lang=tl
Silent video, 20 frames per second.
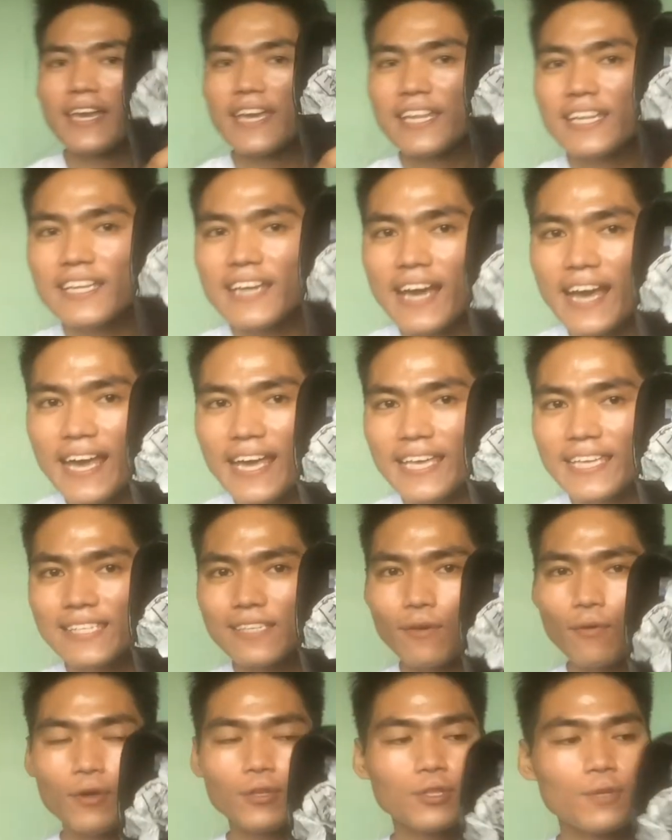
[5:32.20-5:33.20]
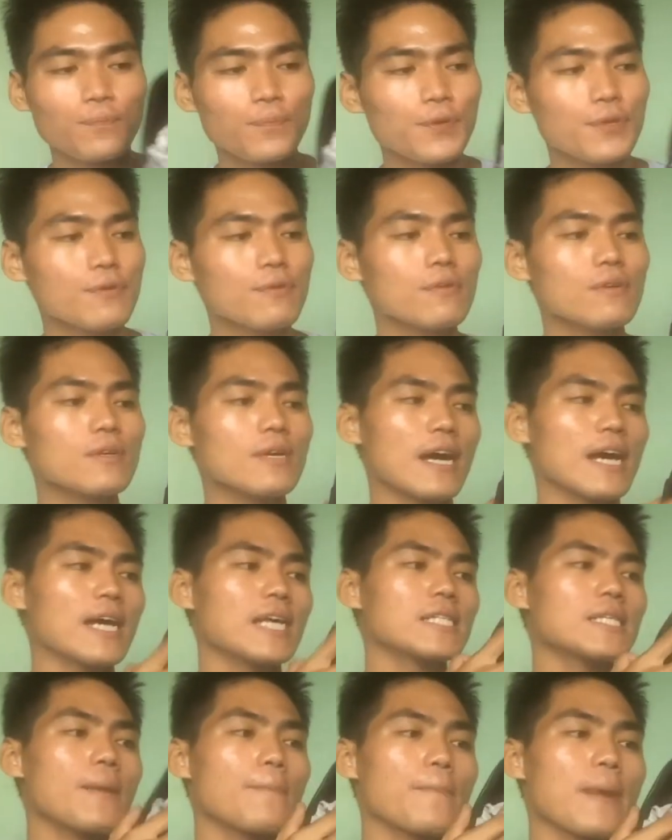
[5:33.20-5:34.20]
ayan guys. So, ito po yung uh,
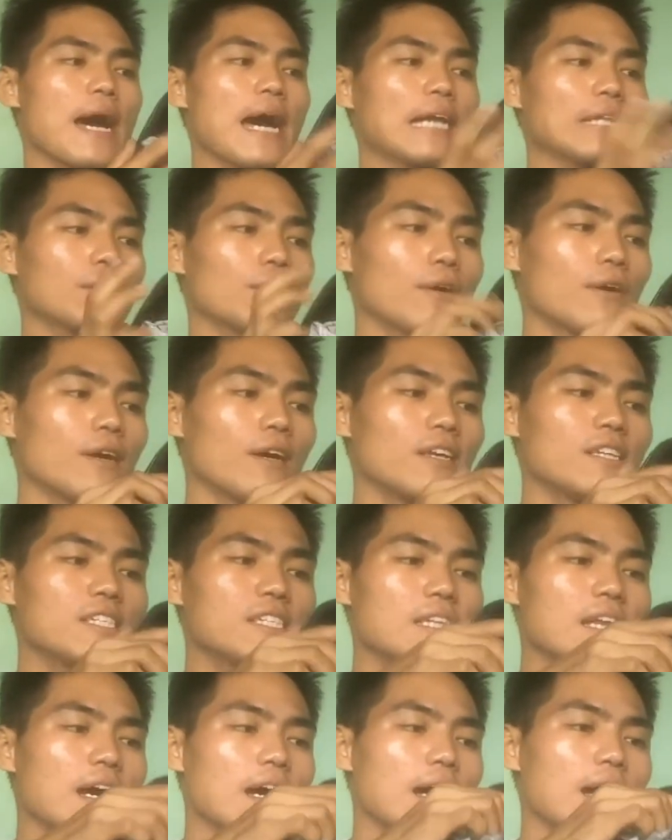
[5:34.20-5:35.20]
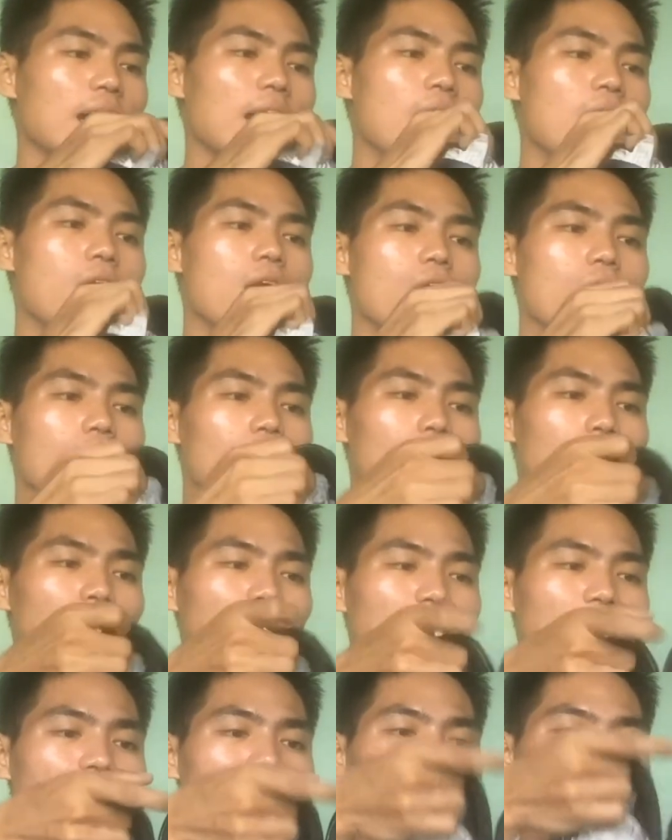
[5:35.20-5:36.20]
sapatos na
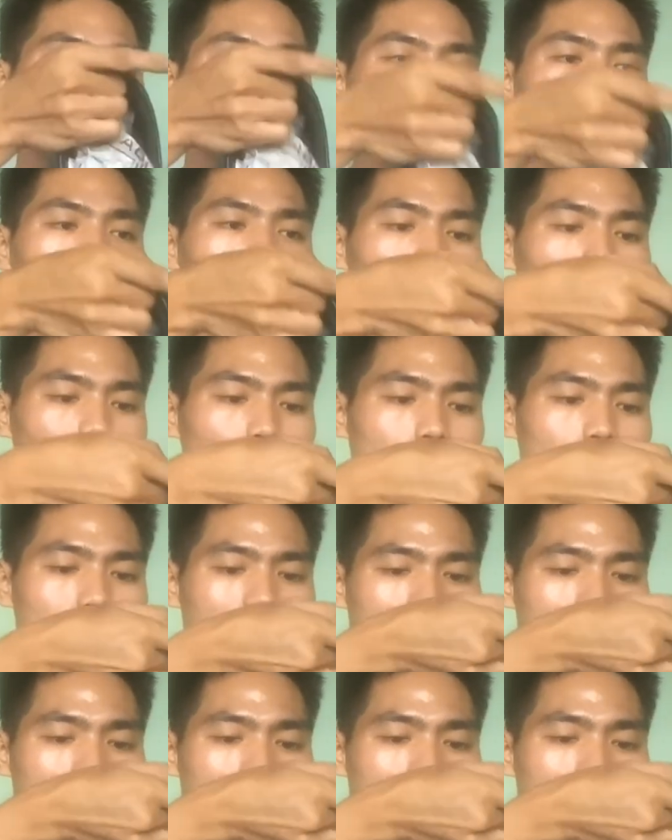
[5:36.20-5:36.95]
matagal ko nang gustong